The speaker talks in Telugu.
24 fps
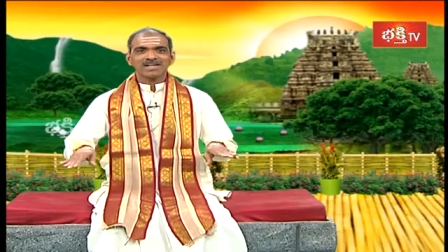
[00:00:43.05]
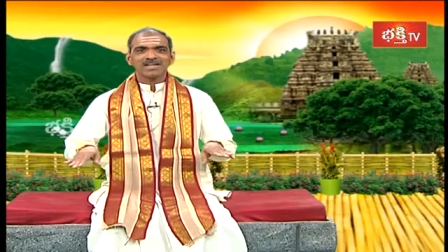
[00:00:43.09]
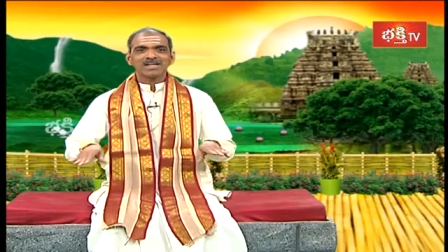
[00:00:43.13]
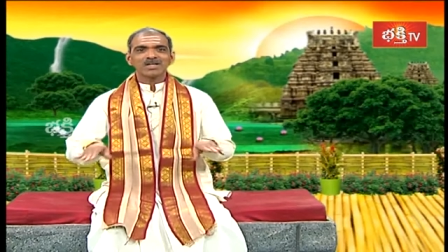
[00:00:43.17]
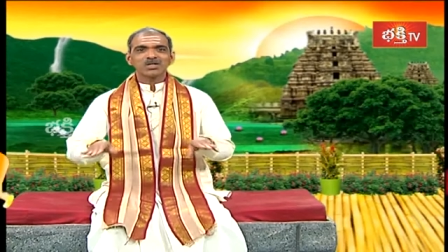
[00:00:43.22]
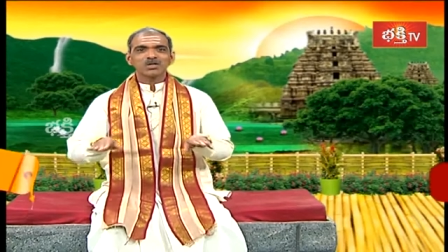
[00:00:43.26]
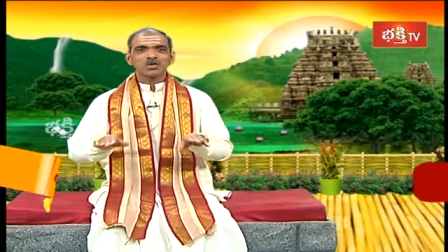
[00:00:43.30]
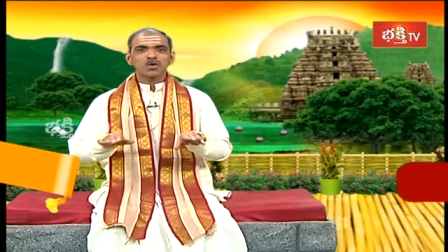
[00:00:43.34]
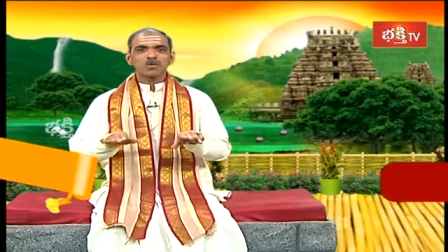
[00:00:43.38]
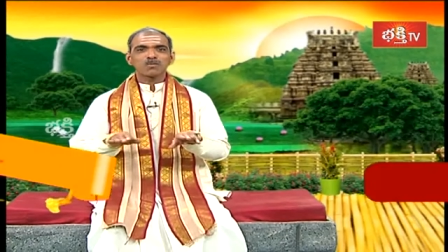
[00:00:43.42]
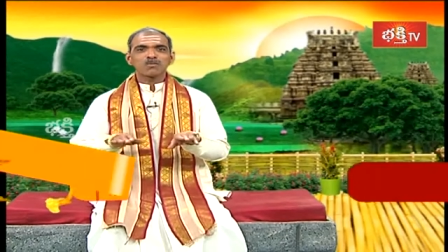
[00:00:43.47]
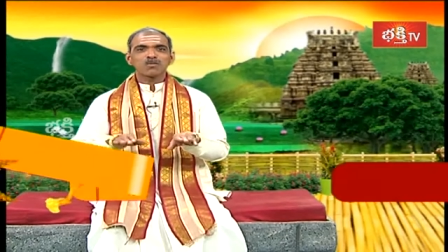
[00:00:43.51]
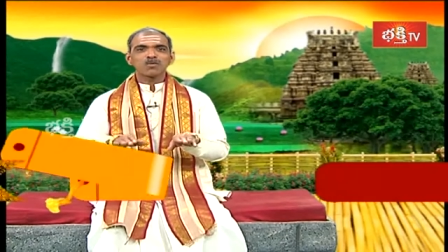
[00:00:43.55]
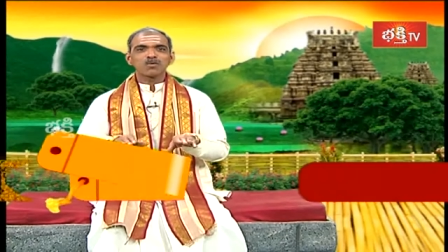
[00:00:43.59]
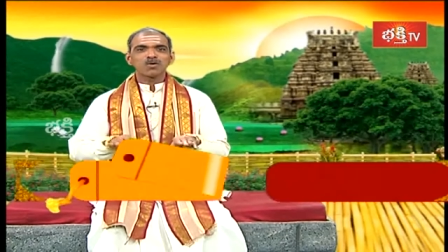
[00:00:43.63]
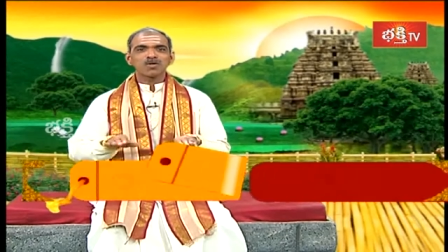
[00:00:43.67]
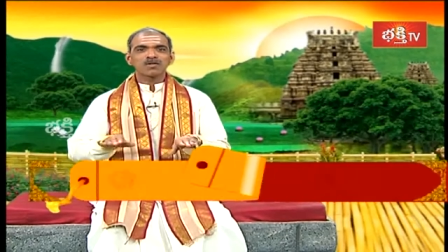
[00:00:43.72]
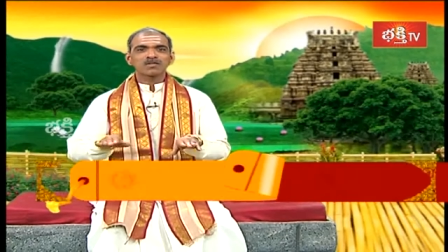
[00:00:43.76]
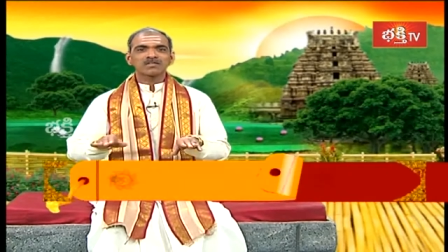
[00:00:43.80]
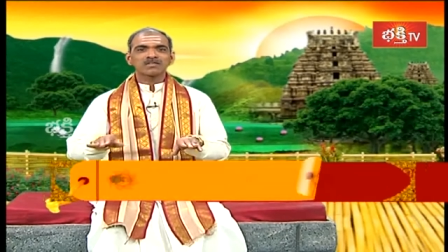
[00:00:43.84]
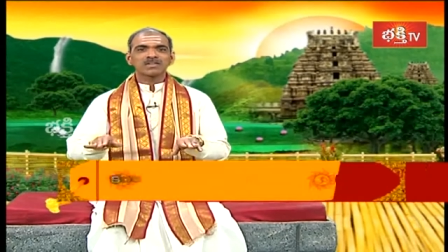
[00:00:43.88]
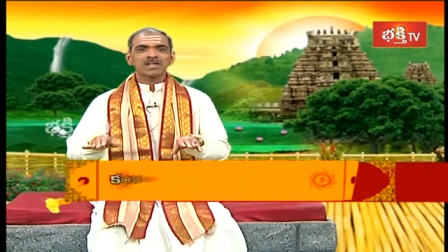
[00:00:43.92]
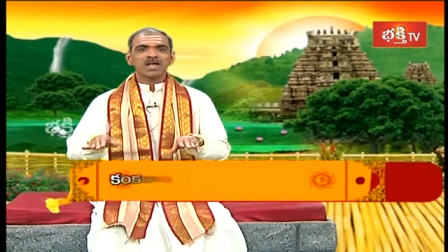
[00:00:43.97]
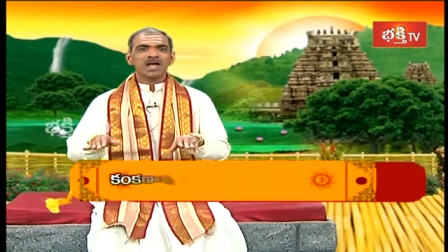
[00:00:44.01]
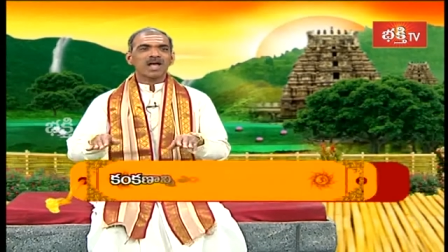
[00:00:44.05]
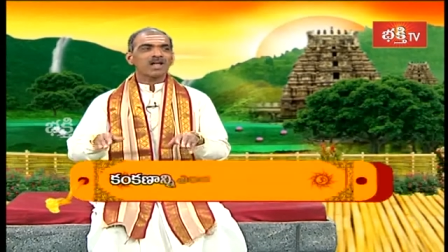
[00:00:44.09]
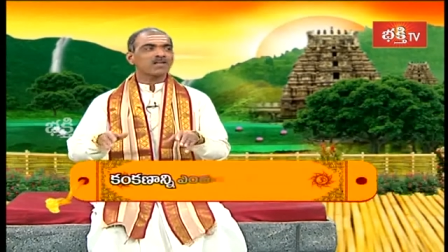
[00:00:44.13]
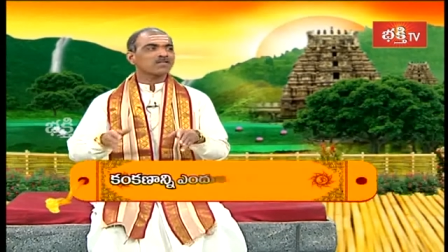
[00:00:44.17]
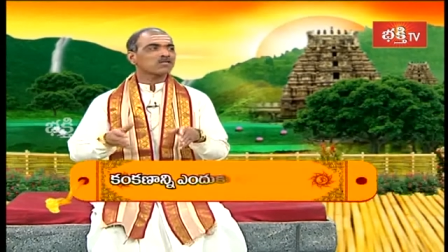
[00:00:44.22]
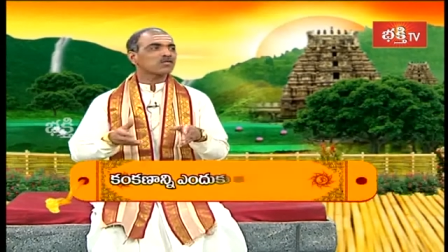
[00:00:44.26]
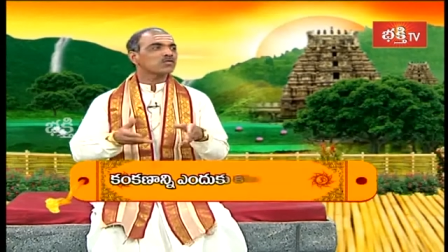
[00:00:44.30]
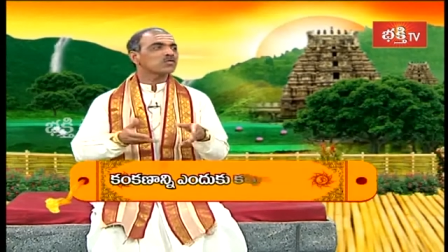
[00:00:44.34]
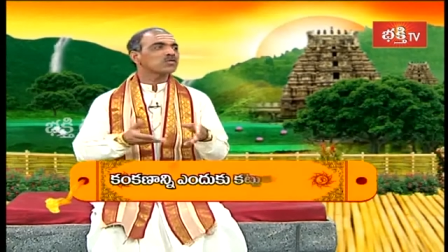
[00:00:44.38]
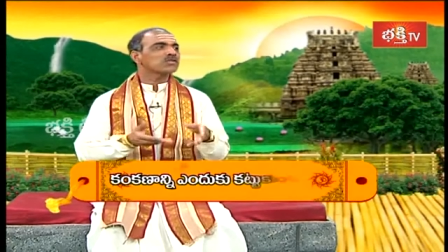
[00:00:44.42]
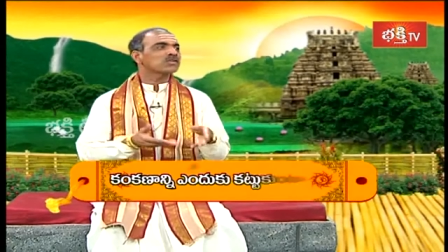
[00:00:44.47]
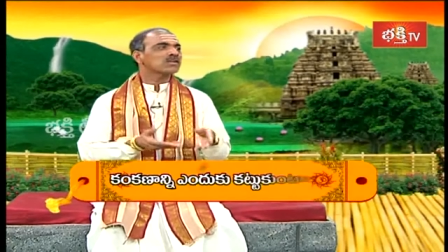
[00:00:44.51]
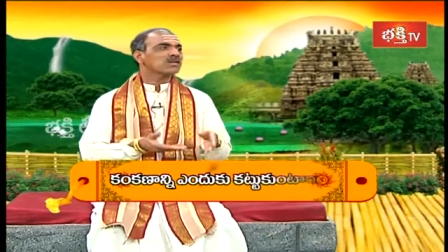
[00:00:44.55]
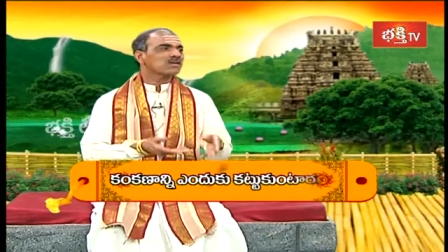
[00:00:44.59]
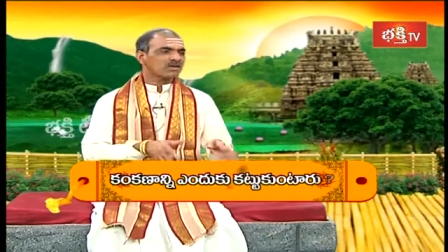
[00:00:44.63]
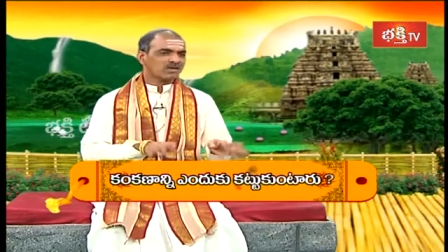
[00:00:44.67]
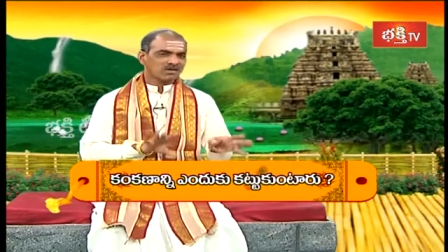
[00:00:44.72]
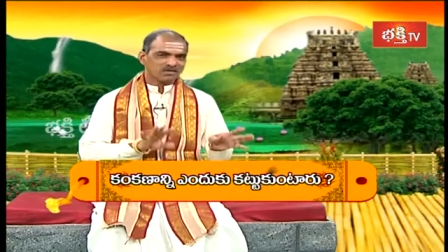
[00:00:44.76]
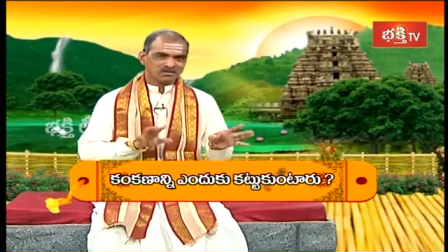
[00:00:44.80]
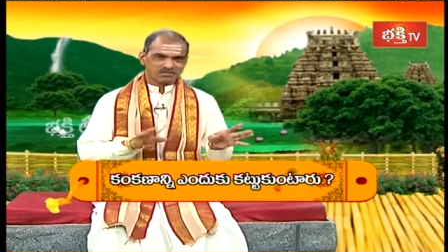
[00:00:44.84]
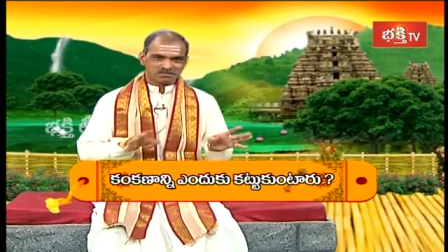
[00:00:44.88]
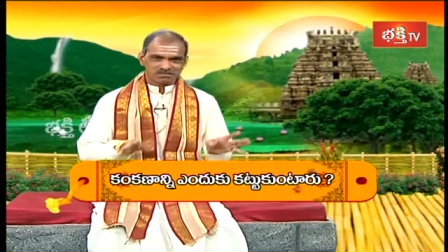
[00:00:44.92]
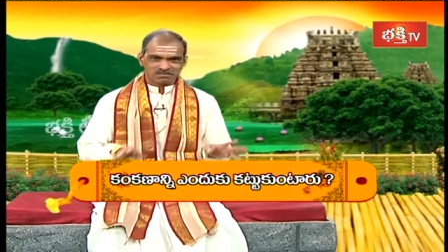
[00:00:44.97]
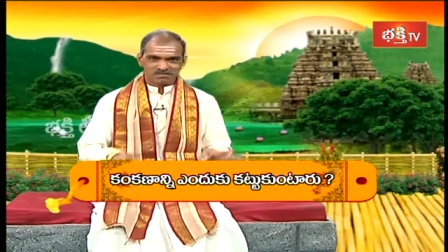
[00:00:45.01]
ఇంట్లో పురుడు వస్తే అశౌచం
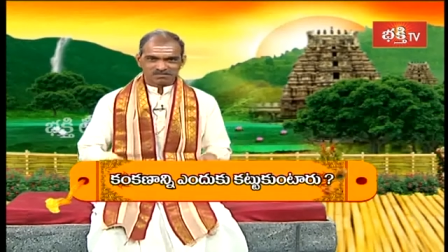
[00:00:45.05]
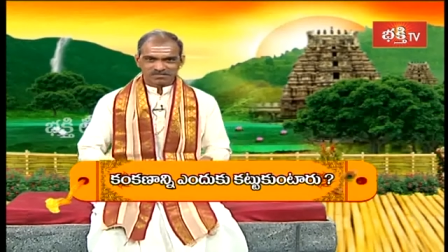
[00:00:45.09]
రాదు